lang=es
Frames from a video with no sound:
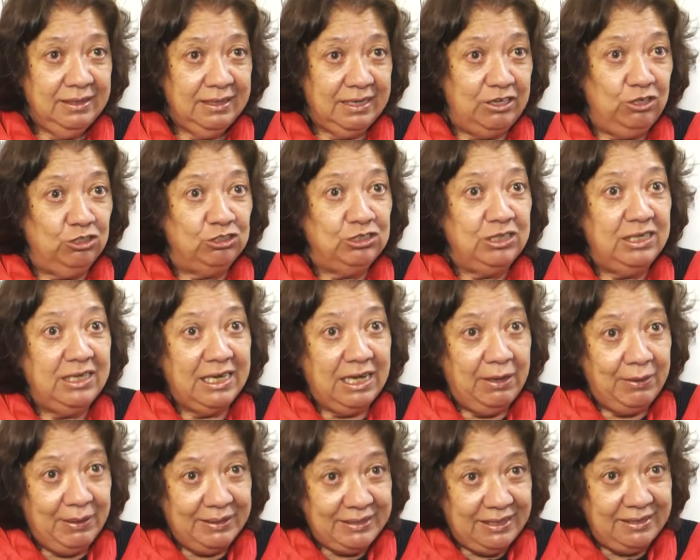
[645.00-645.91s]
que no se
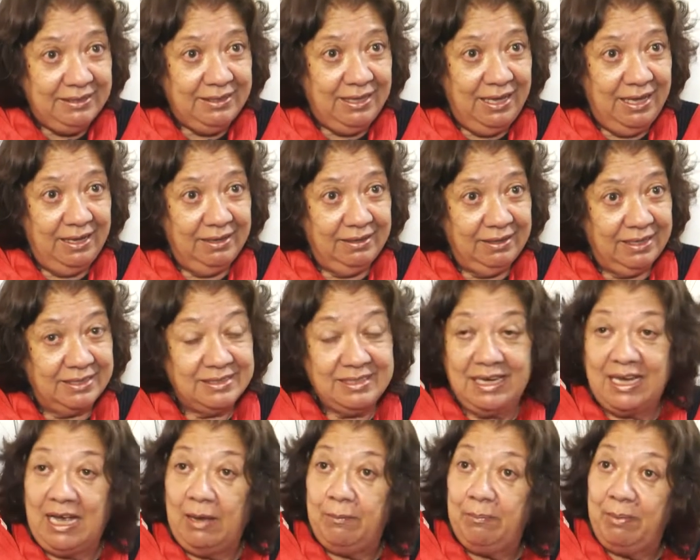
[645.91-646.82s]
dejaba atender, que se
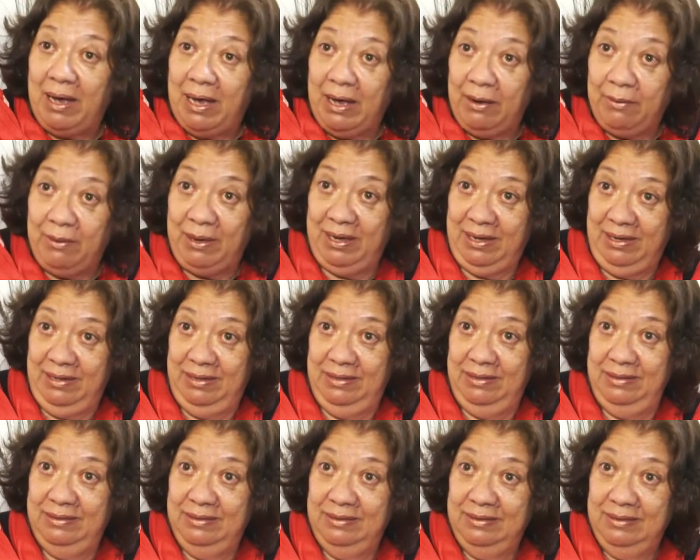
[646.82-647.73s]
escapaba
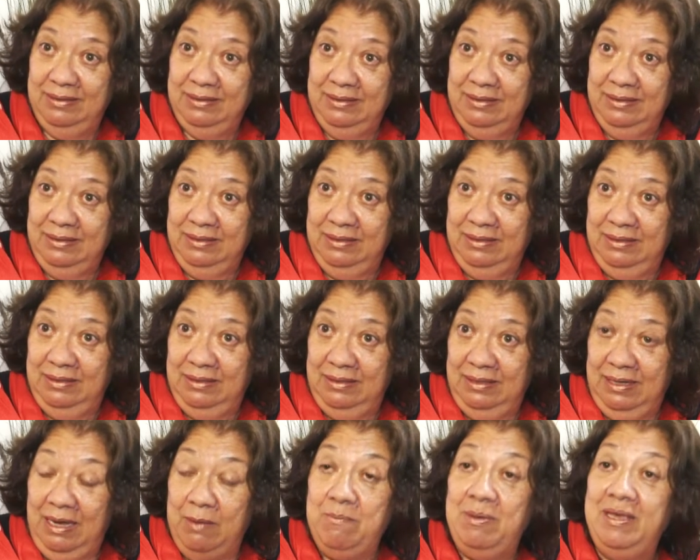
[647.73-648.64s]

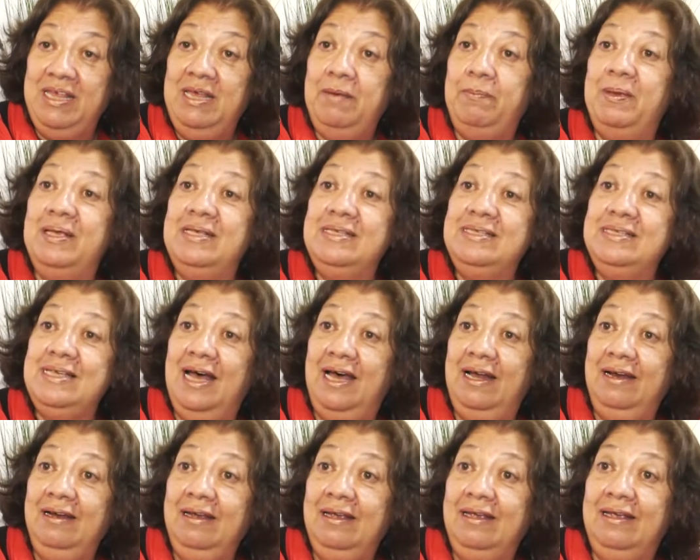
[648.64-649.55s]
en vez de
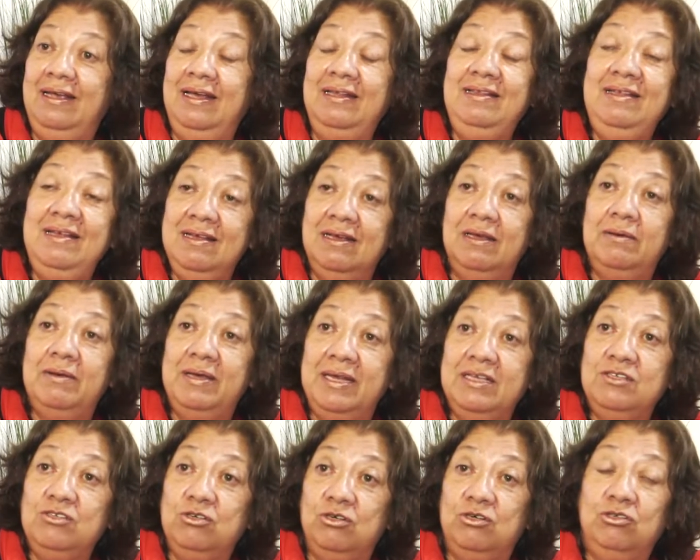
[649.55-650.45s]
pensar qué tiene que ver
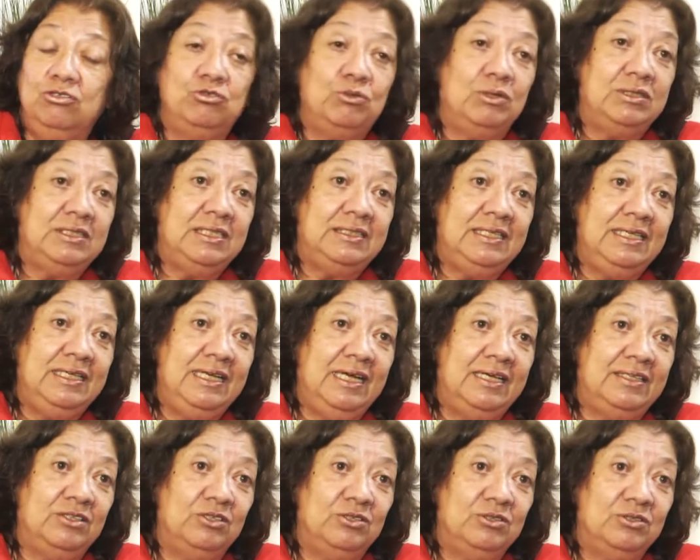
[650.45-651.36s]
eso con su
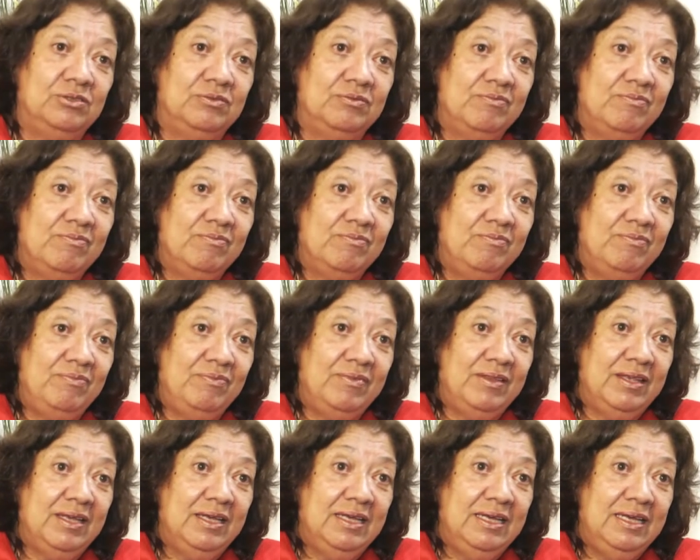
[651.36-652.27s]
asesinato.
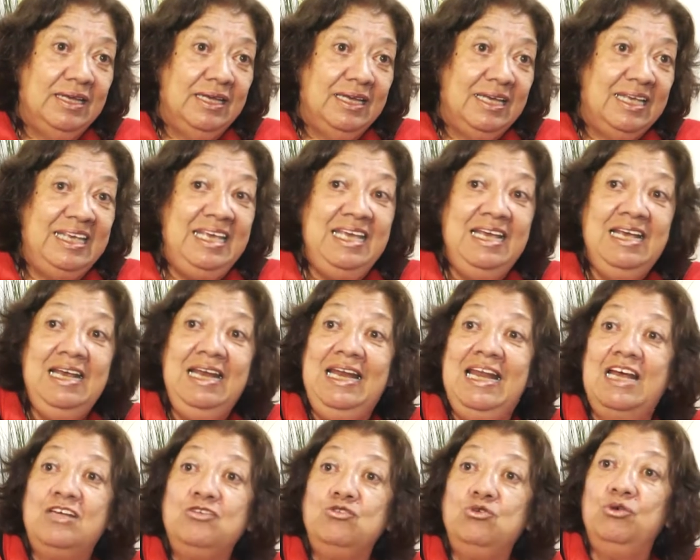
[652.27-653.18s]
¿Quién le
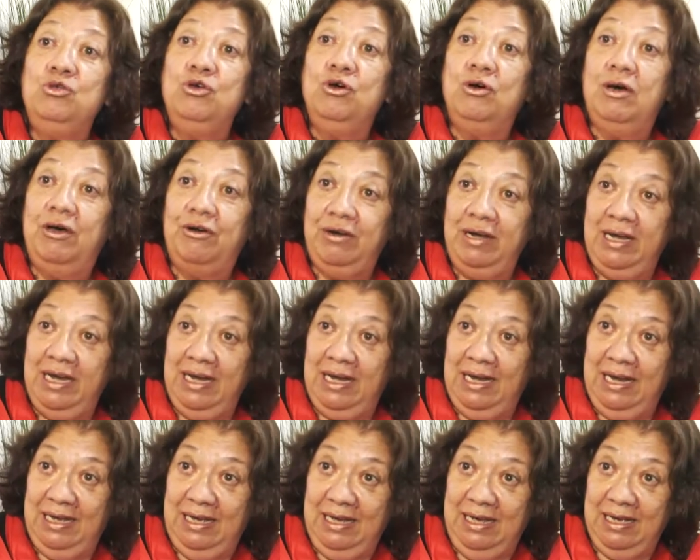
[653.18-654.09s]
ayudó a
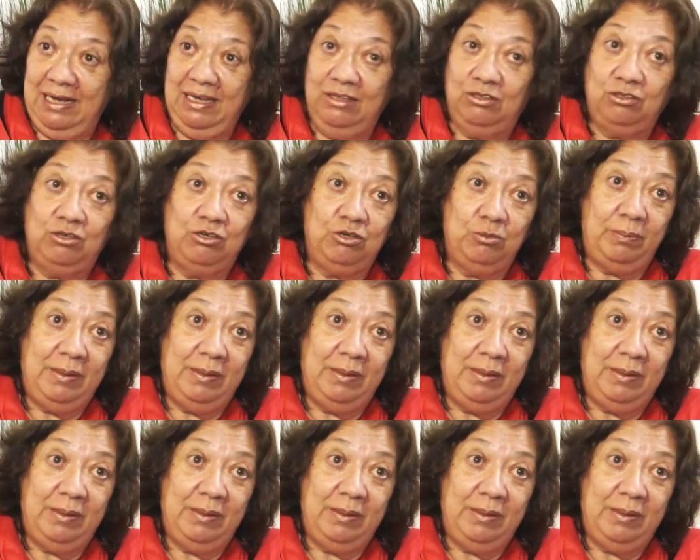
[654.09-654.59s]
Ornella a que esto no